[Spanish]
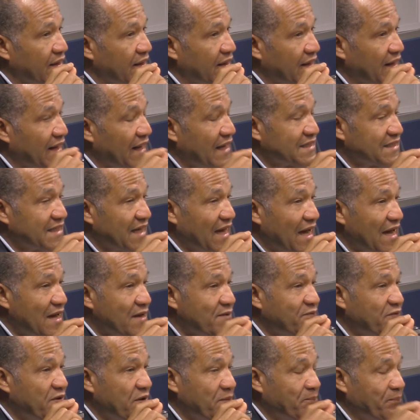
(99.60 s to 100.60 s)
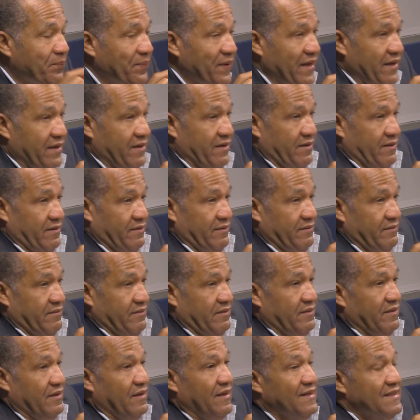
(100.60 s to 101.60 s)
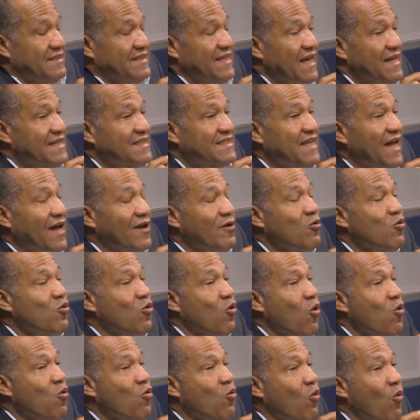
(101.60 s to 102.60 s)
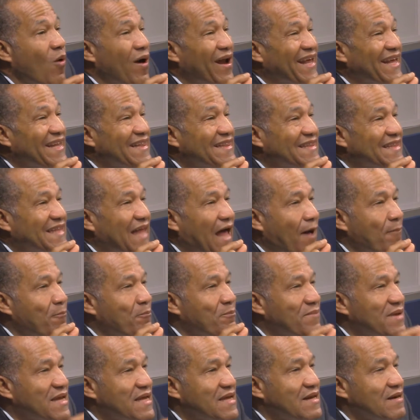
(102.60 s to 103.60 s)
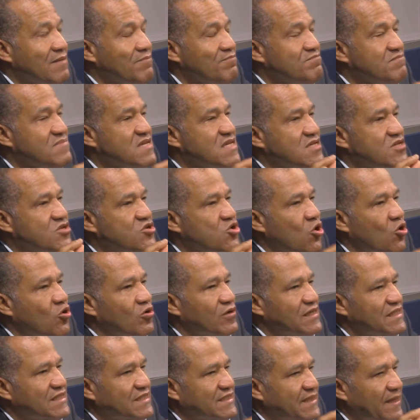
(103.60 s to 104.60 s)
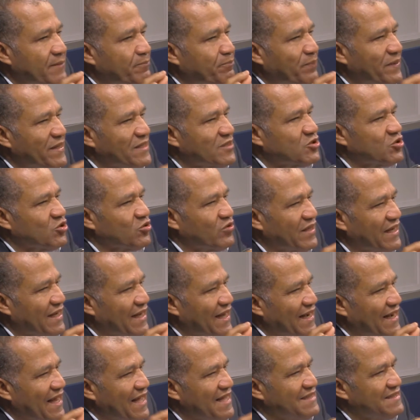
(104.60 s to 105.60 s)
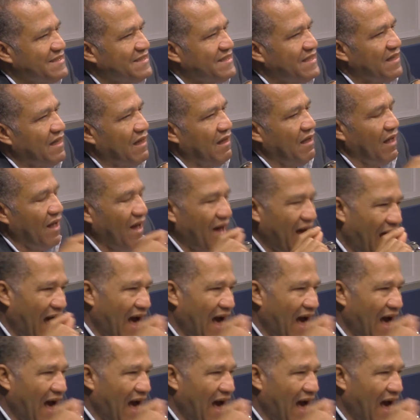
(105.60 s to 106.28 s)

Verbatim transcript: las AFP se alzaron con 40 mil millones de pesos de ganancia